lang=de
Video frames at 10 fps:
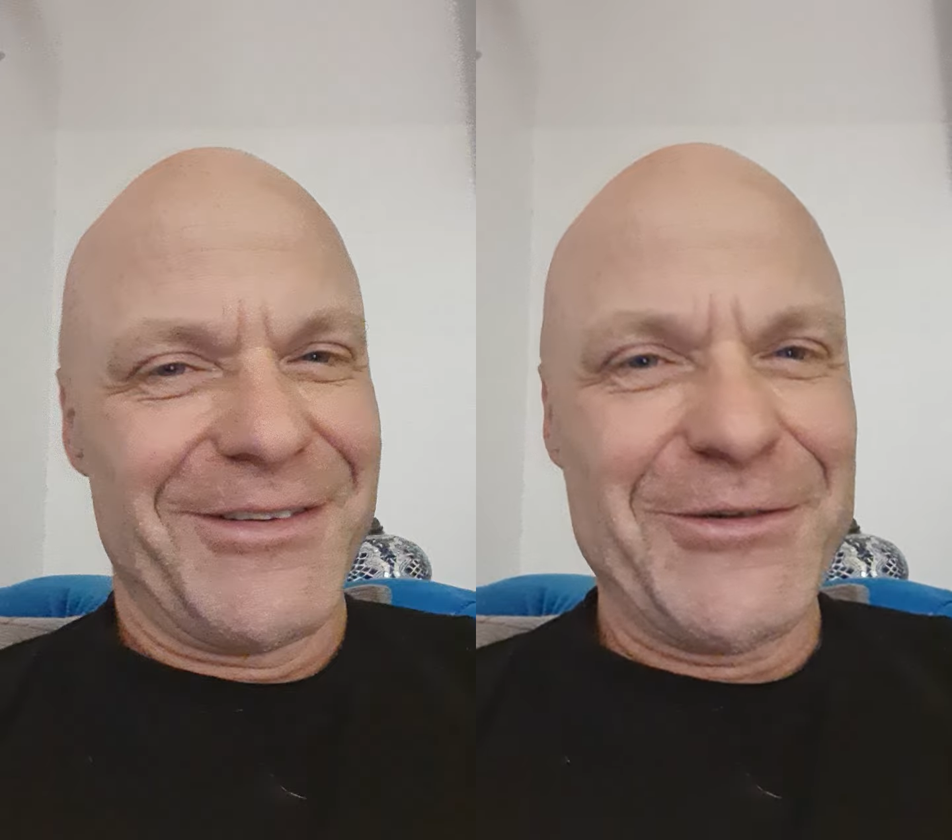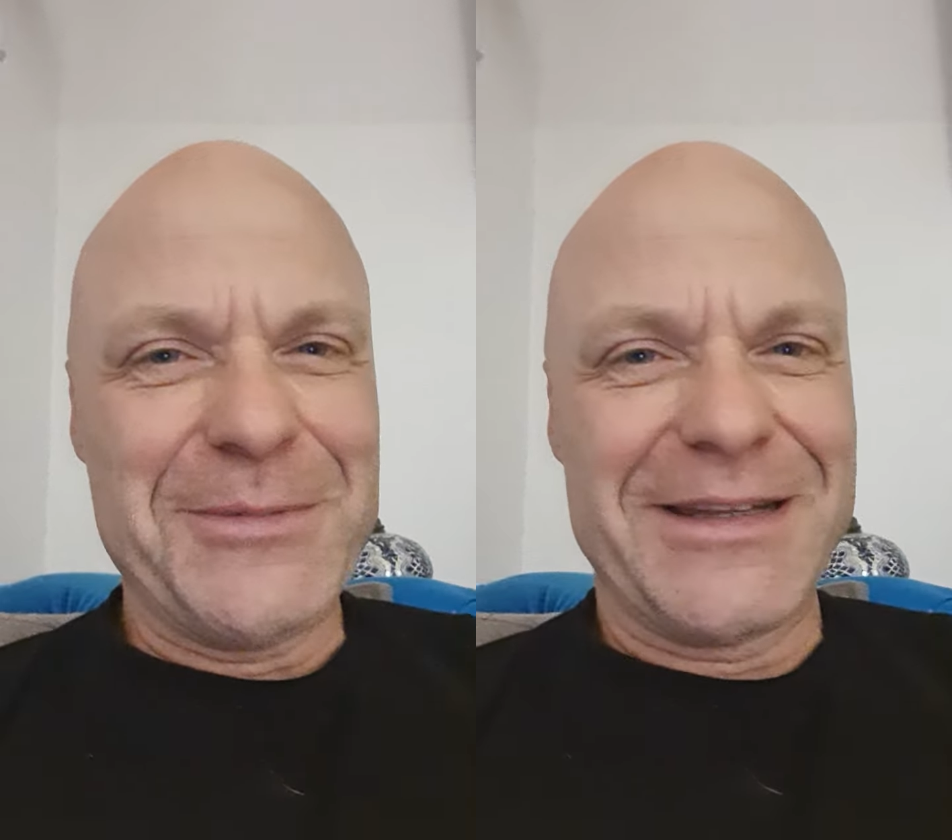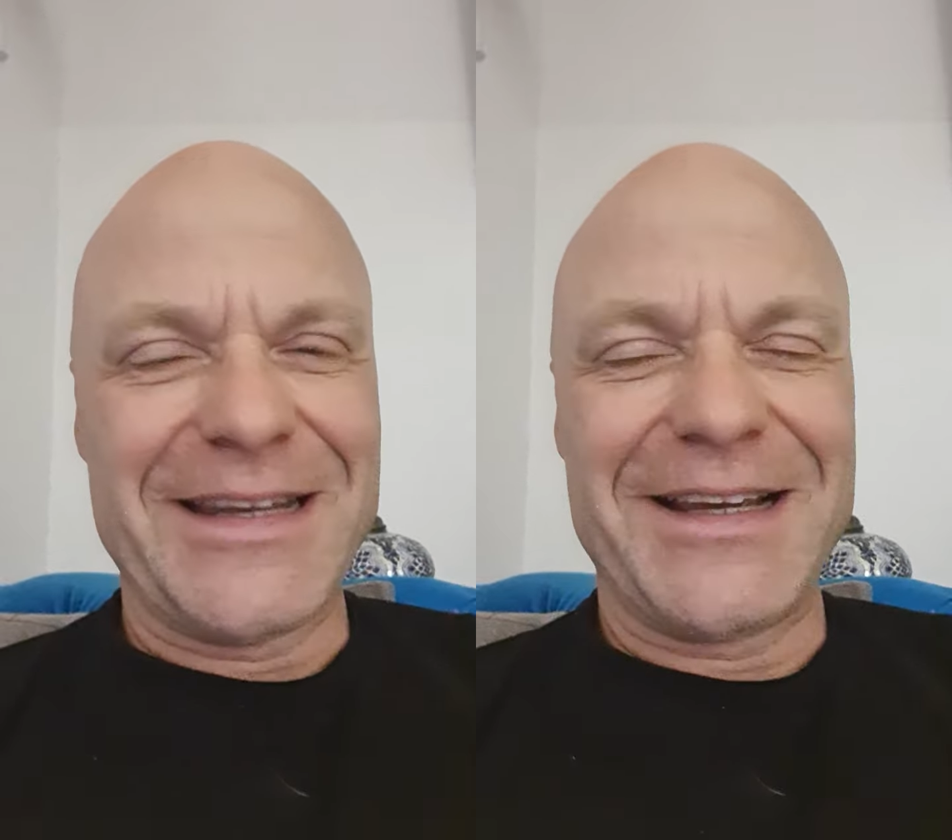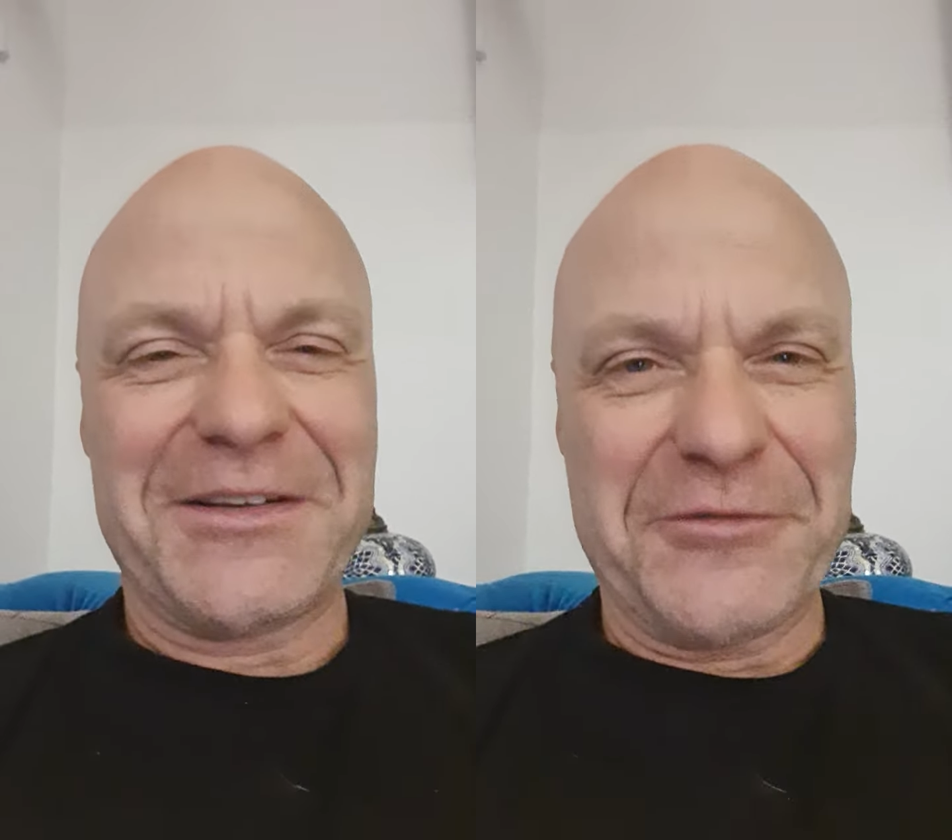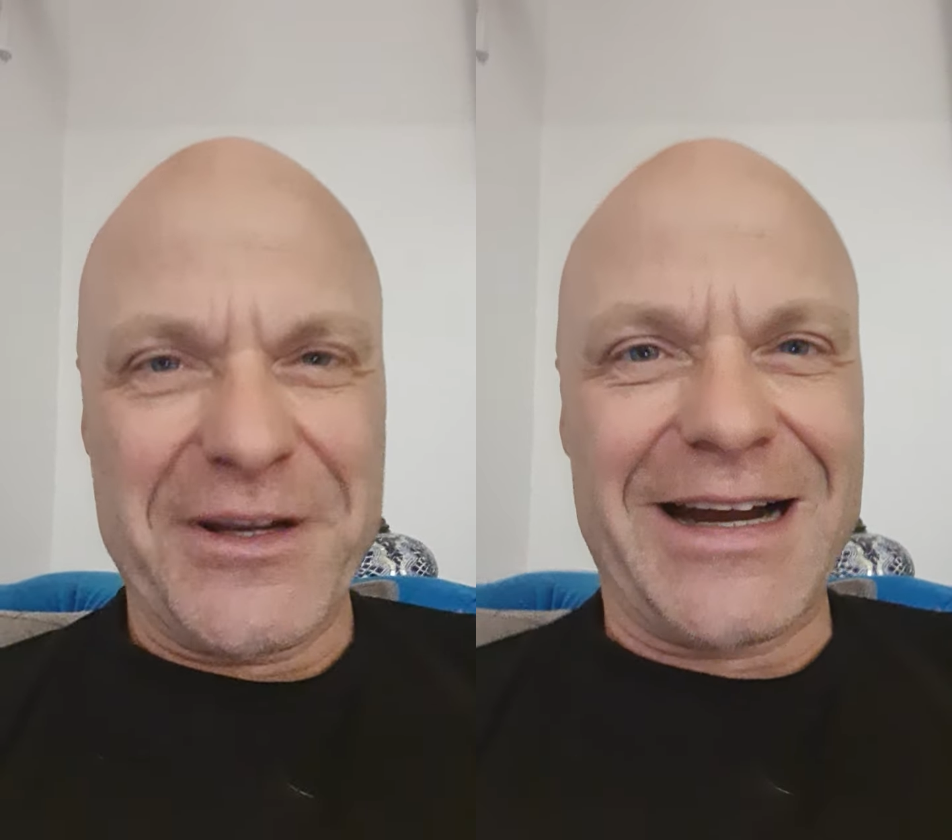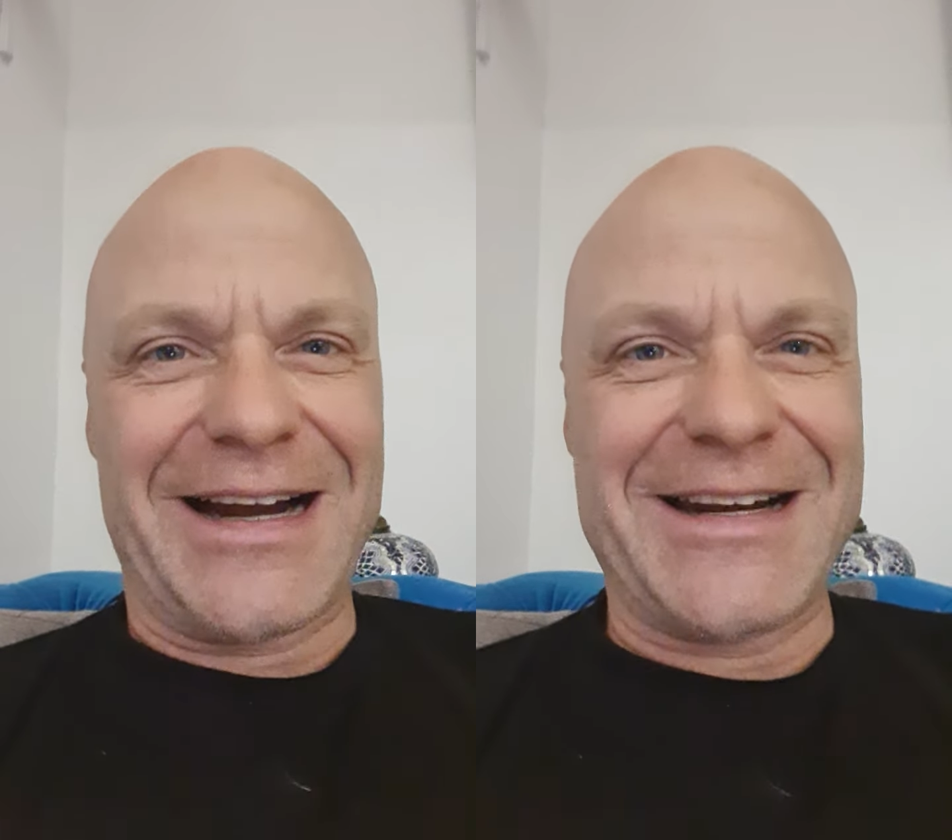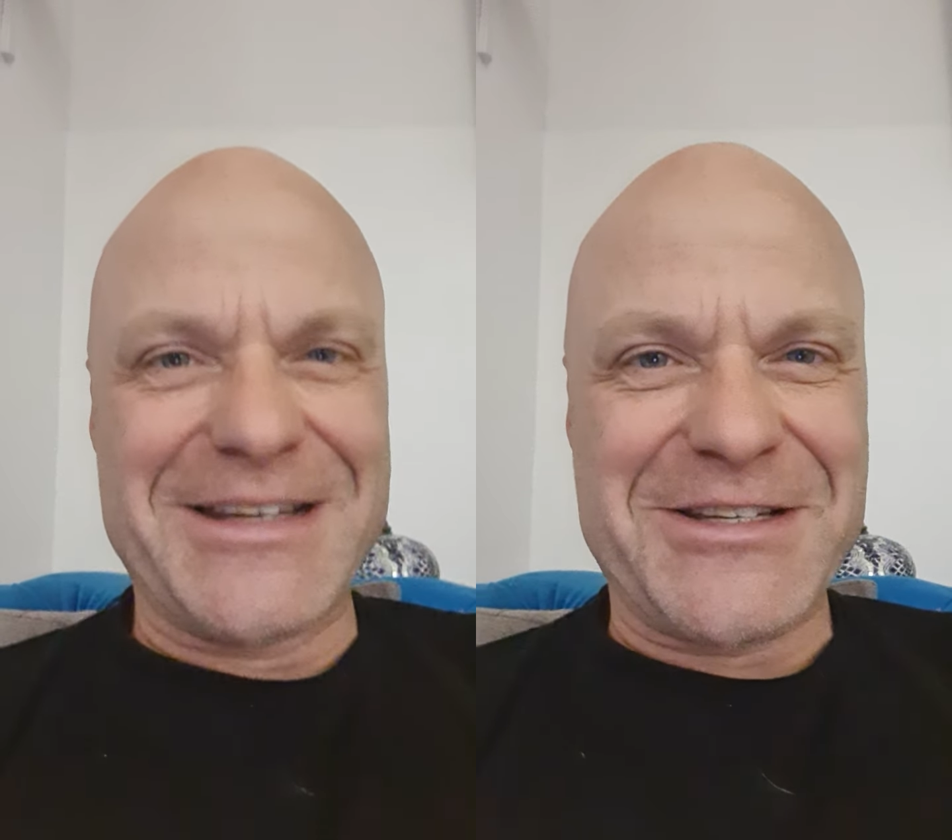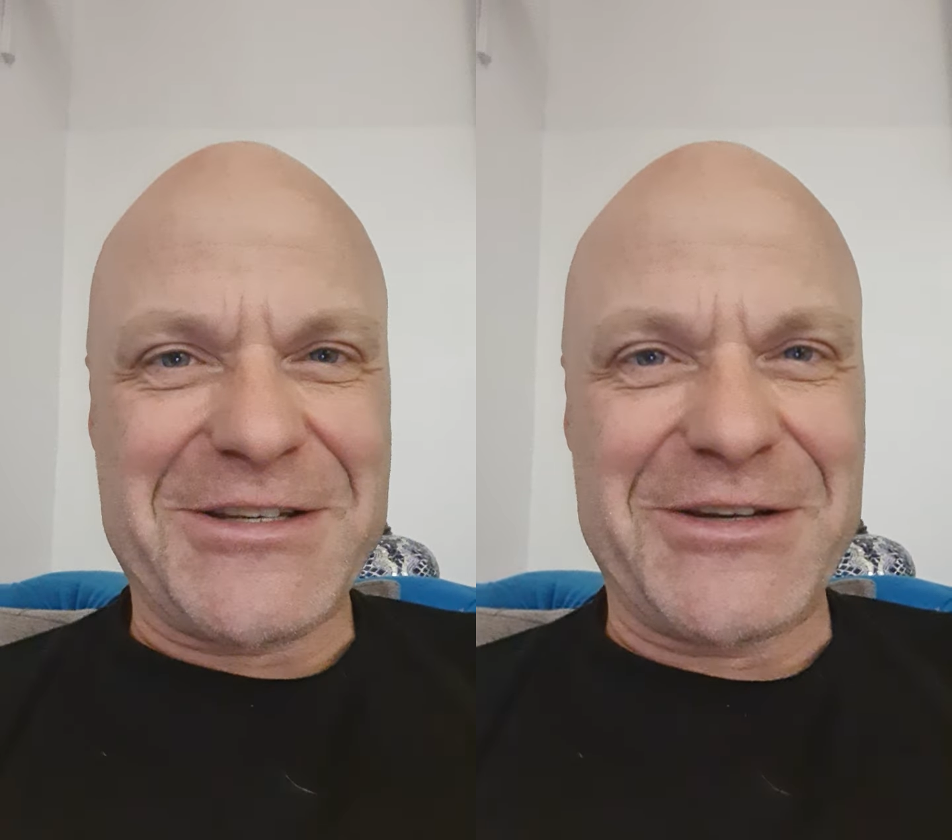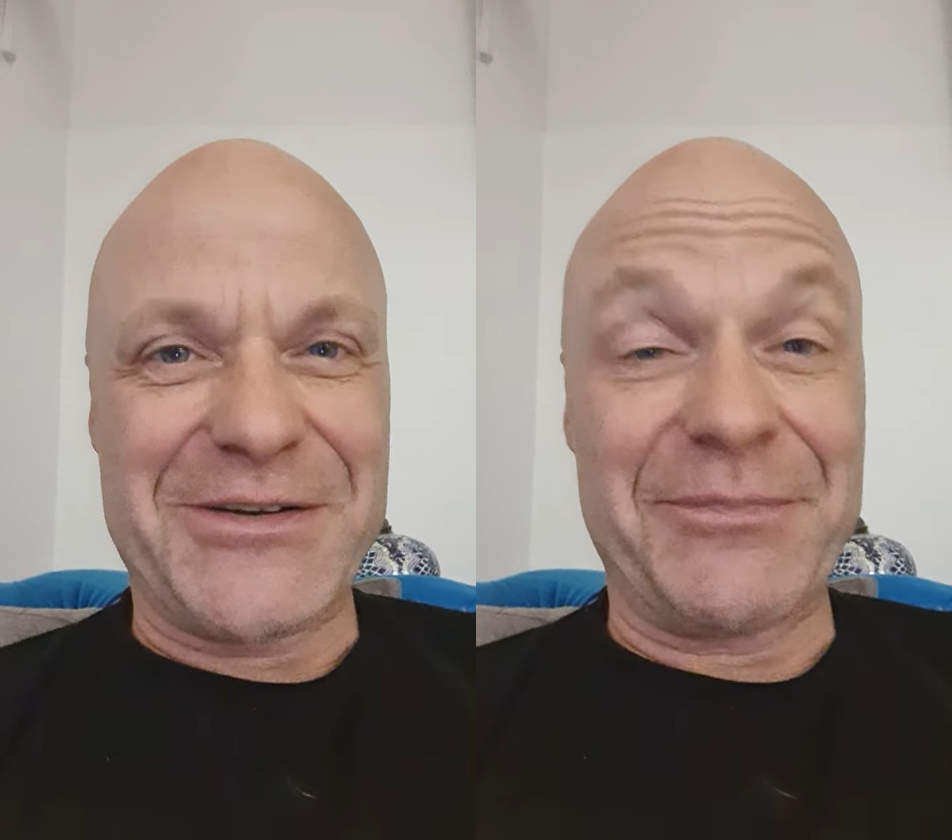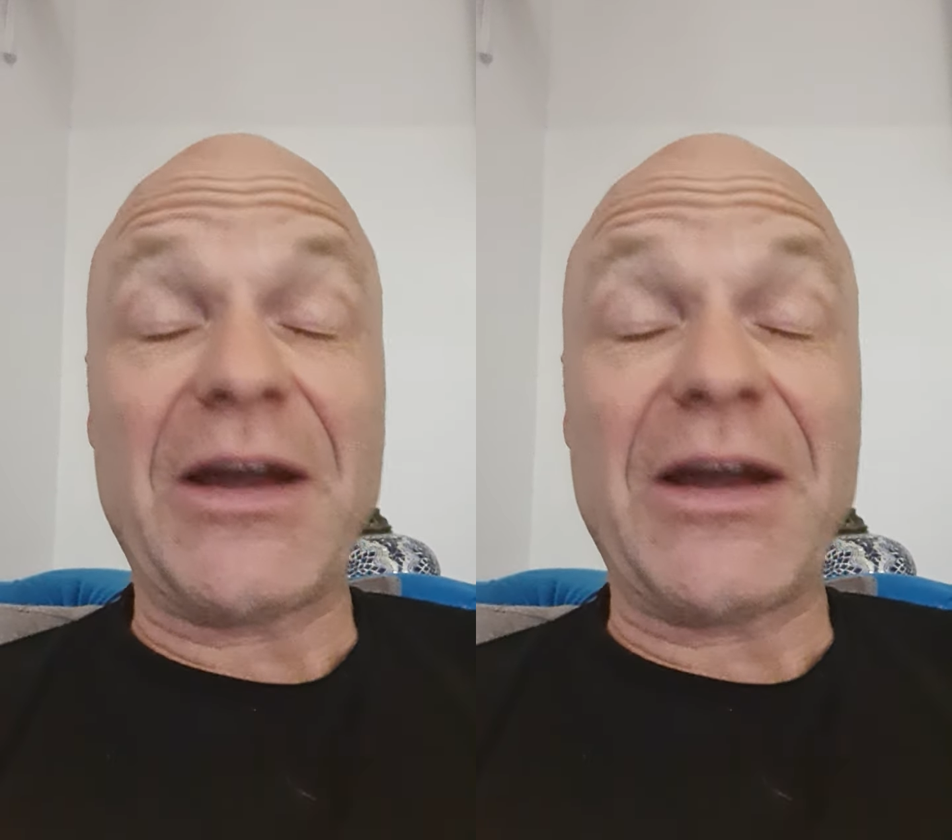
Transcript: Überdenken wir alles.